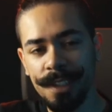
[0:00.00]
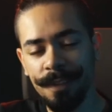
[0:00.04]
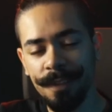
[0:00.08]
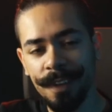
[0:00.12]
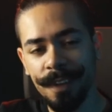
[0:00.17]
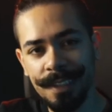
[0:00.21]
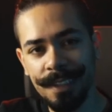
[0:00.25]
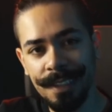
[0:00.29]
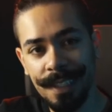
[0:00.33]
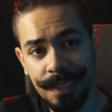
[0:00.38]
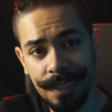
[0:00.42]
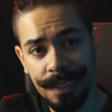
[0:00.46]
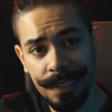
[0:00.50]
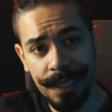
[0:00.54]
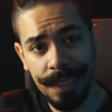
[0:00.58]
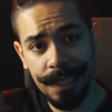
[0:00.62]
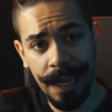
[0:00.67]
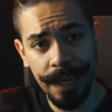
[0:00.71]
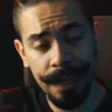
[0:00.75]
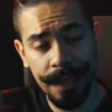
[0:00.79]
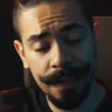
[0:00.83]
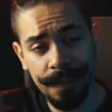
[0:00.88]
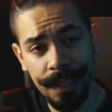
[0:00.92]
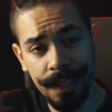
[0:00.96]
diversas
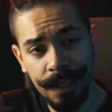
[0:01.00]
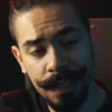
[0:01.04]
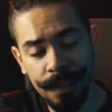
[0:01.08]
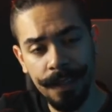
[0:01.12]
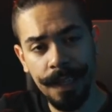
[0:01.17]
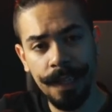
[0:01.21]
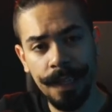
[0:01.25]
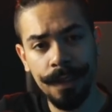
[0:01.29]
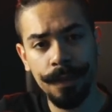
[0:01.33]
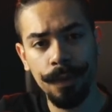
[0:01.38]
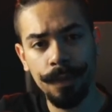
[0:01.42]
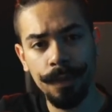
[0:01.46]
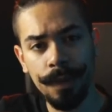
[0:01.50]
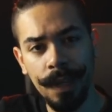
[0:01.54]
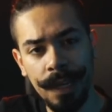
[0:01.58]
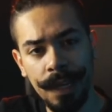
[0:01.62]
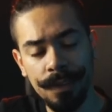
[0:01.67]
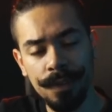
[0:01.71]
áreas ali dentro da